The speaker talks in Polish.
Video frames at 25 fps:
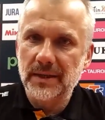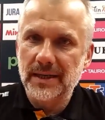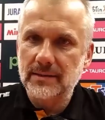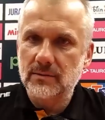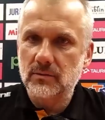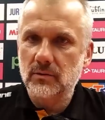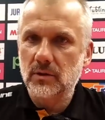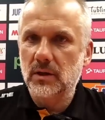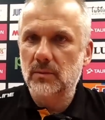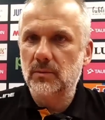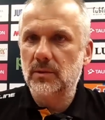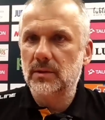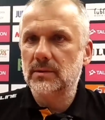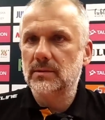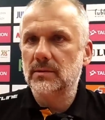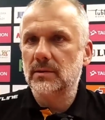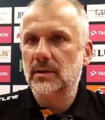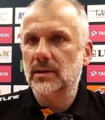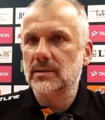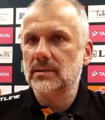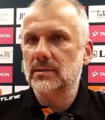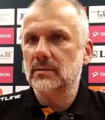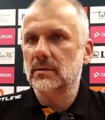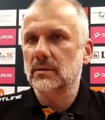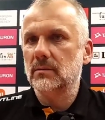pracujemy,
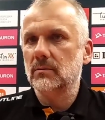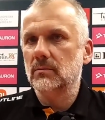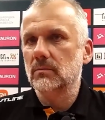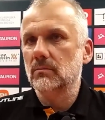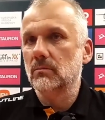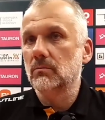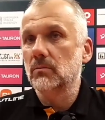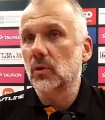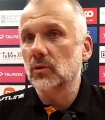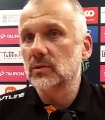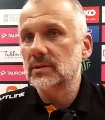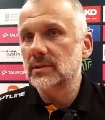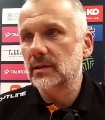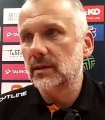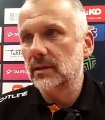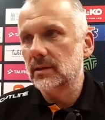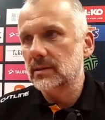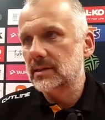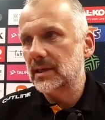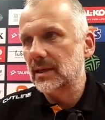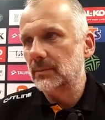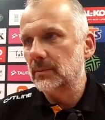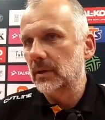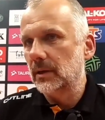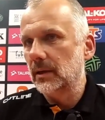coraz mocniej
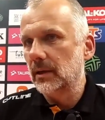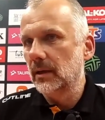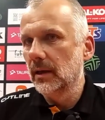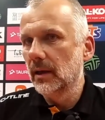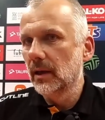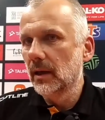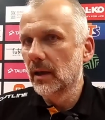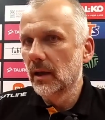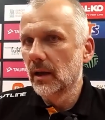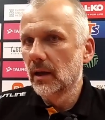chcemy